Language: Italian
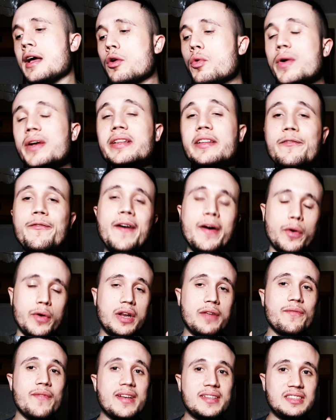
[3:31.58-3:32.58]
quindi fare un
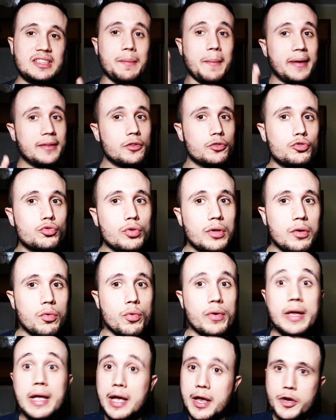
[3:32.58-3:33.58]
investimento su di
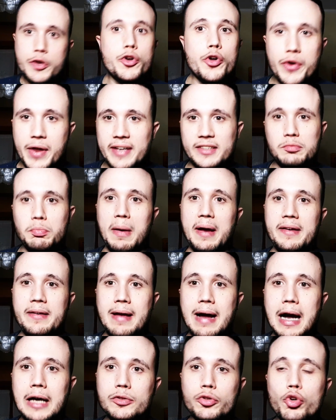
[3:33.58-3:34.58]
lui non è
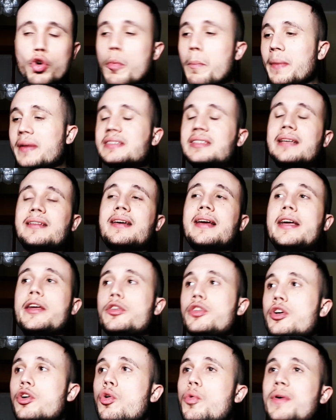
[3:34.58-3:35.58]
sbagliato. Non pensate che io
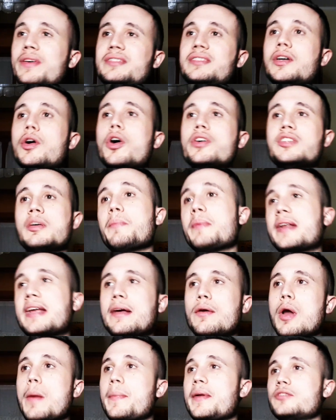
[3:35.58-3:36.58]
dico queste cose perché
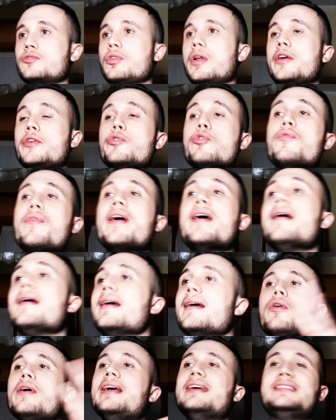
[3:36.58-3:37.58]
l'ha preso la Juve
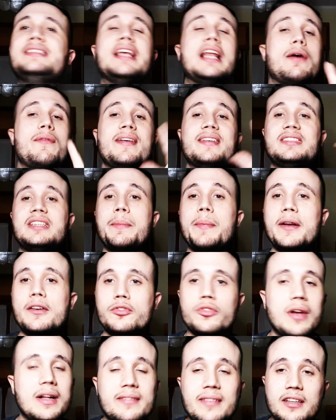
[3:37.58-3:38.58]
e se l'avesse preso
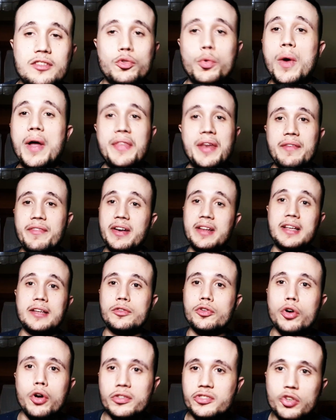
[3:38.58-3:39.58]
un'altra squadra avrei
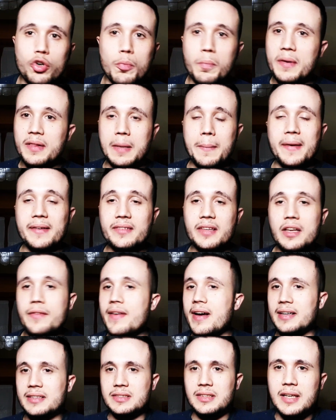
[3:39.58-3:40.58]
detto cose completamente
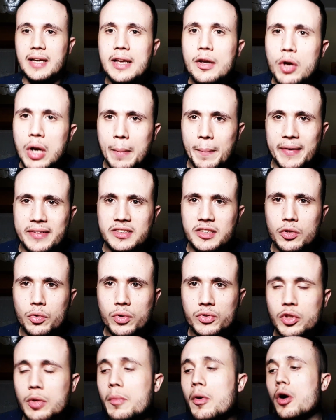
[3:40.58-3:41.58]
diverse. Io la penso in
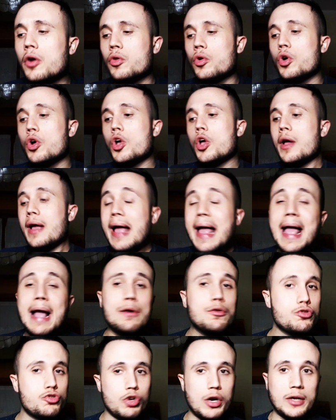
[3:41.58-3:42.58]
questo modo. È
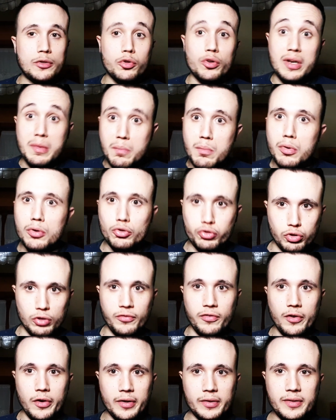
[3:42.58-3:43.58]
un giocatore molto
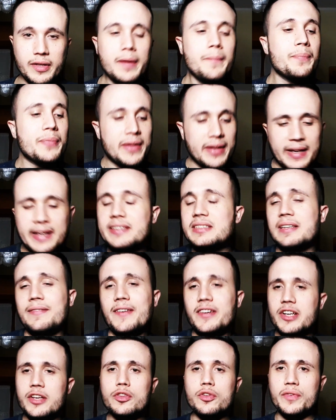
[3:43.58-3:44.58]
forte che sta
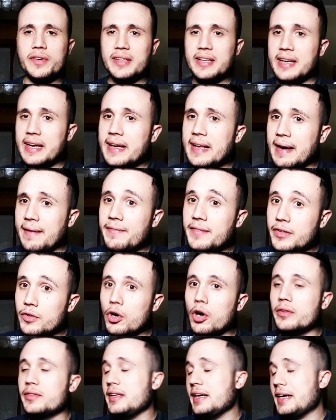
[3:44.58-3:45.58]
facendo vedere grandi
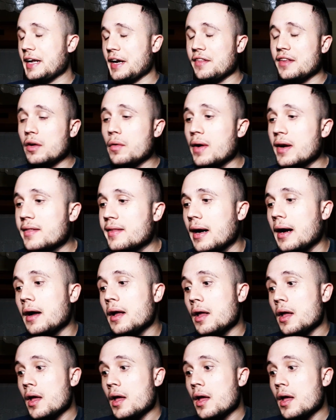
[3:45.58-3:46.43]
doti e grandi qualità,